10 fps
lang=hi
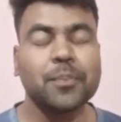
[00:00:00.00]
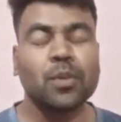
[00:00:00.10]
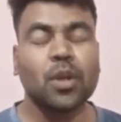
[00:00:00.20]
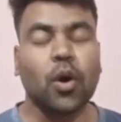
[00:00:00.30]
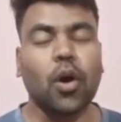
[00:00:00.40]

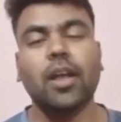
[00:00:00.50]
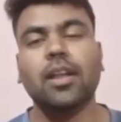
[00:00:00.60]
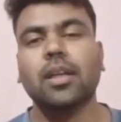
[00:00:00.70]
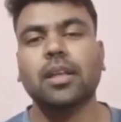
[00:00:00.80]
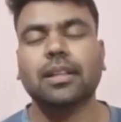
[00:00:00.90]
और
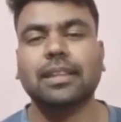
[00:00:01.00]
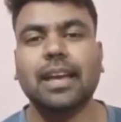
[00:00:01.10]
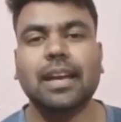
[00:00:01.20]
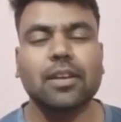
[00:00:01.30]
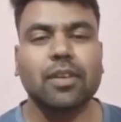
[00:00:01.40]

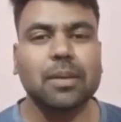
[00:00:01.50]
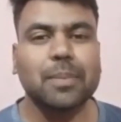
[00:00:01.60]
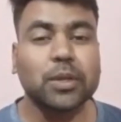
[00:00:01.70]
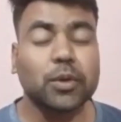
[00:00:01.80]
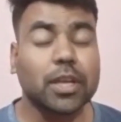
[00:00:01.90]
देखने वाली
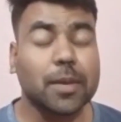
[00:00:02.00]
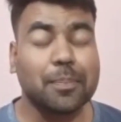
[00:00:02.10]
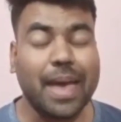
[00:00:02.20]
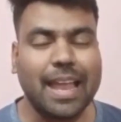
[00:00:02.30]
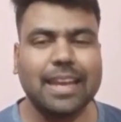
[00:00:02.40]
बात होगी कि
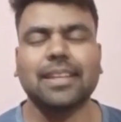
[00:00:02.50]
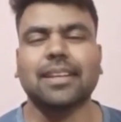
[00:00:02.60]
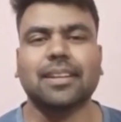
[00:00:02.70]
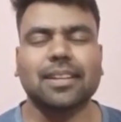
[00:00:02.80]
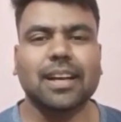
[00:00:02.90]
पहले दिन
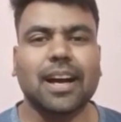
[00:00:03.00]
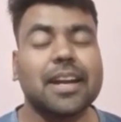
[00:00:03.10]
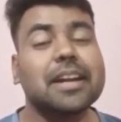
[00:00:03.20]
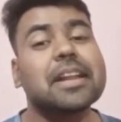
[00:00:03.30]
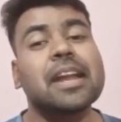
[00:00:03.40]
गाना
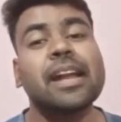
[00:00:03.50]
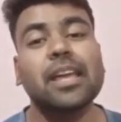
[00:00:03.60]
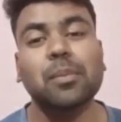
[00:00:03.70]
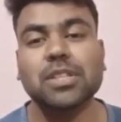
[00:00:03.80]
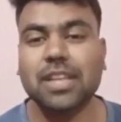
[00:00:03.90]
ट्रेंडिंग
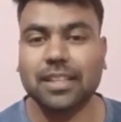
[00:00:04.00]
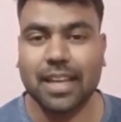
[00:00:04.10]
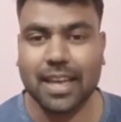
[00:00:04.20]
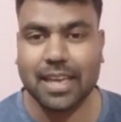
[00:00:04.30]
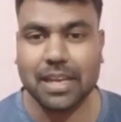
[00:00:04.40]
में जाता
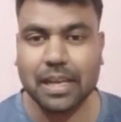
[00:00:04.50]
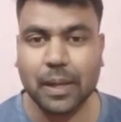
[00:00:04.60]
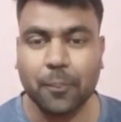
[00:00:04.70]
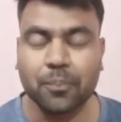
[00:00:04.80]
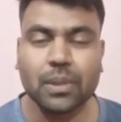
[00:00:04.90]
है या नहीं
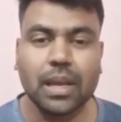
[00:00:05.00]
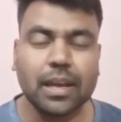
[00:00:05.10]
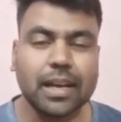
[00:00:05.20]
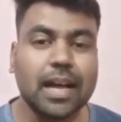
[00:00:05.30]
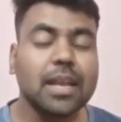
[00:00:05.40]

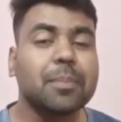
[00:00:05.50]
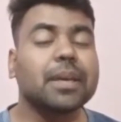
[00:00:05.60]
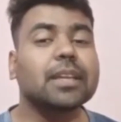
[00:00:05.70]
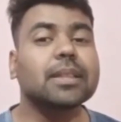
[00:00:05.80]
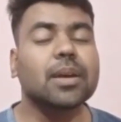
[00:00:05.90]
गाने पे
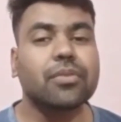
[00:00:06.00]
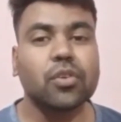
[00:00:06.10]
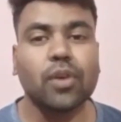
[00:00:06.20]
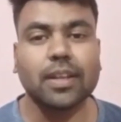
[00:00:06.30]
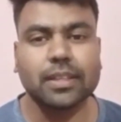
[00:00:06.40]
कितना व्यू
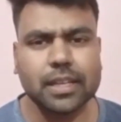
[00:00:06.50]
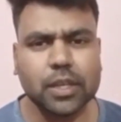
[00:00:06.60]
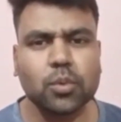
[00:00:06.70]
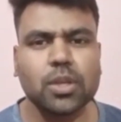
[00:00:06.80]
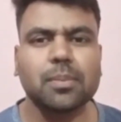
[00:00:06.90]
आते हैं
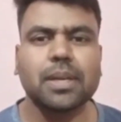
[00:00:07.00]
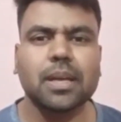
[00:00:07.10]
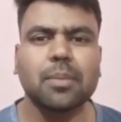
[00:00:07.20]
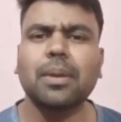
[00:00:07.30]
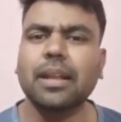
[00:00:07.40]
क्योंकि भैया
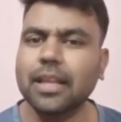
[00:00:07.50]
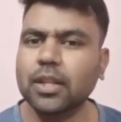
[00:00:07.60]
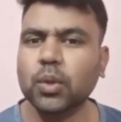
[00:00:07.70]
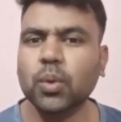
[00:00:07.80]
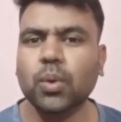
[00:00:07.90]
मिलियन
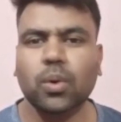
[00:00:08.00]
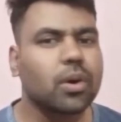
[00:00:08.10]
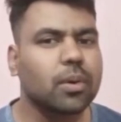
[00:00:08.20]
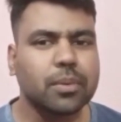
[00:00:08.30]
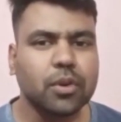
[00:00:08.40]
तो
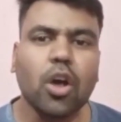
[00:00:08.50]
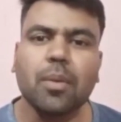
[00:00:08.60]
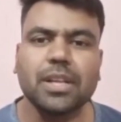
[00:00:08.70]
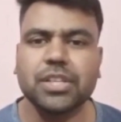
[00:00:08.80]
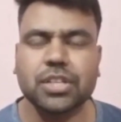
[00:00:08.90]
नॉर्मल
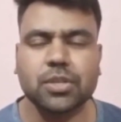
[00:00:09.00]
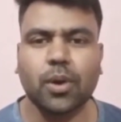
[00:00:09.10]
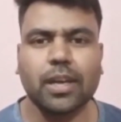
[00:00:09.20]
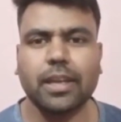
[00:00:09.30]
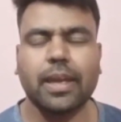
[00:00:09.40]
चीज़ हो गई है